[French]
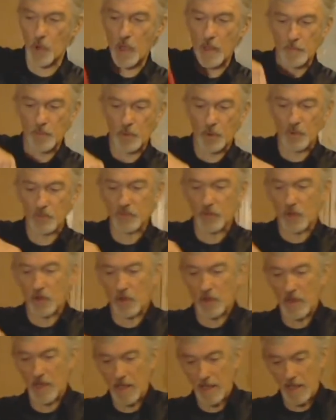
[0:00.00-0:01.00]

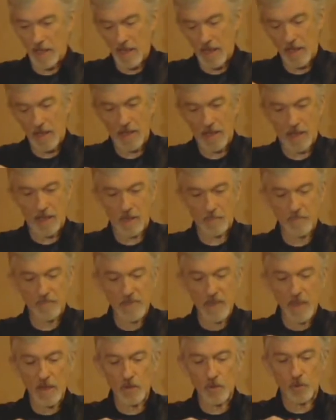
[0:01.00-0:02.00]
important à
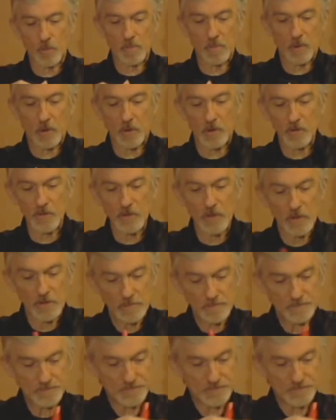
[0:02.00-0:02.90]
bien comprendre